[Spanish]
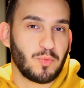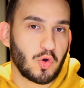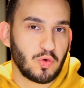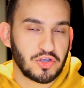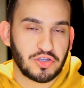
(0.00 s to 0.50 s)
tenemos
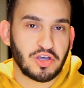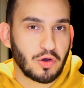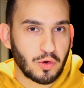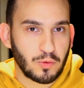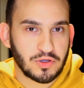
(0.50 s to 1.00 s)
rulos, yo
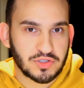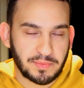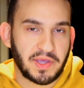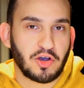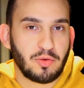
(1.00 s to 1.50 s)
tengo rulos y
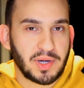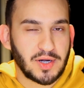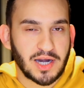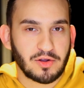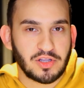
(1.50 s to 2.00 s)
me dejo el pelo
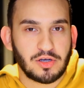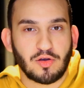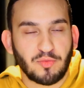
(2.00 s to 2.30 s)
largo, tengo